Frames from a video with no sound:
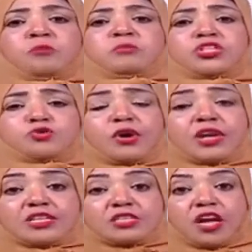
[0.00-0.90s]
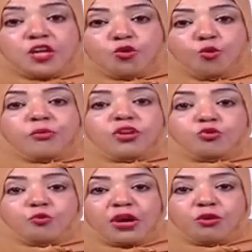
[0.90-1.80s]
ميس ولاء سالتهم
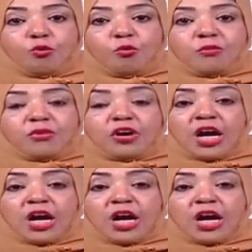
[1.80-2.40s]
انتوا مالكم